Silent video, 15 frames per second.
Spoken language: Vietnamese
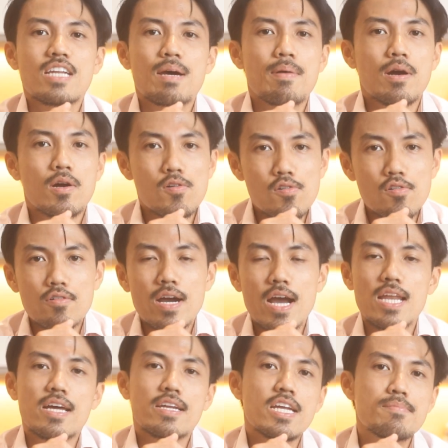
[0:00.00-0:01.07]
Dabaco
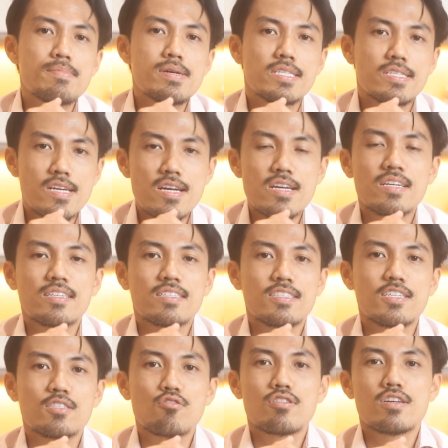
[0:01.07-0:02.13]
hay là DBC
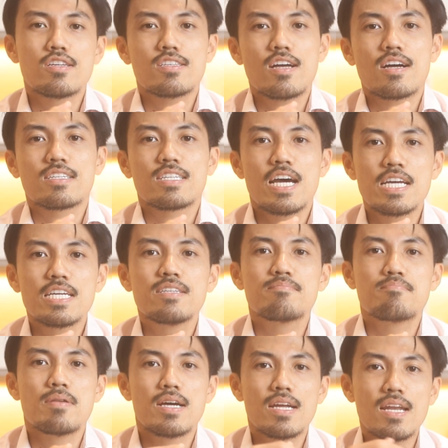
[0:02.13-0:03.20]
thì tôi nghĩ rằng đây
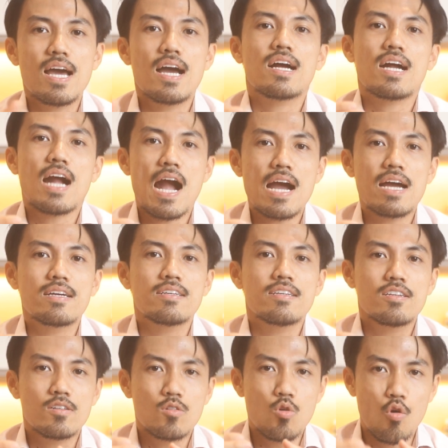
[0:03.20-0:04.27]
mới là
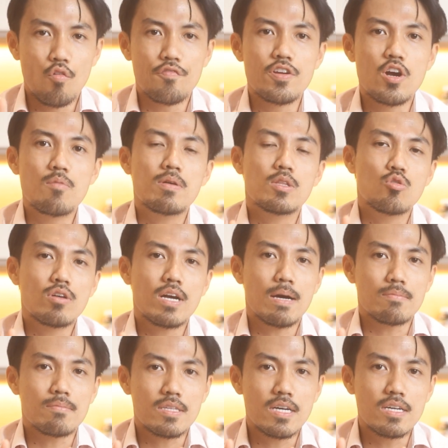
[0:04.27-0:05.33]
cái cổ phiếu mà tôi
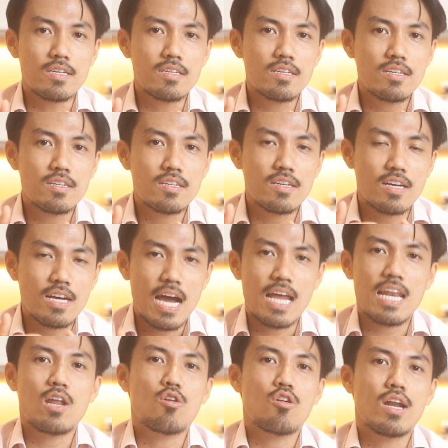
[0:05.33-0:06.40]
cảm thấy
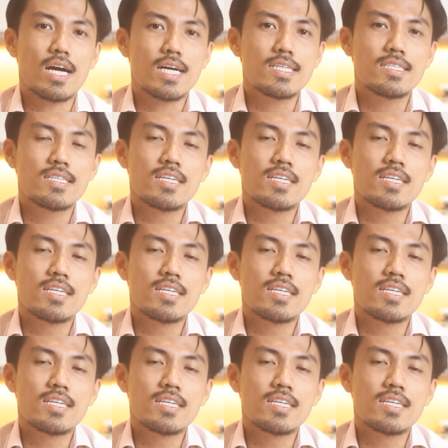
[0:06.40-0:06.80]
khá là lo lắng.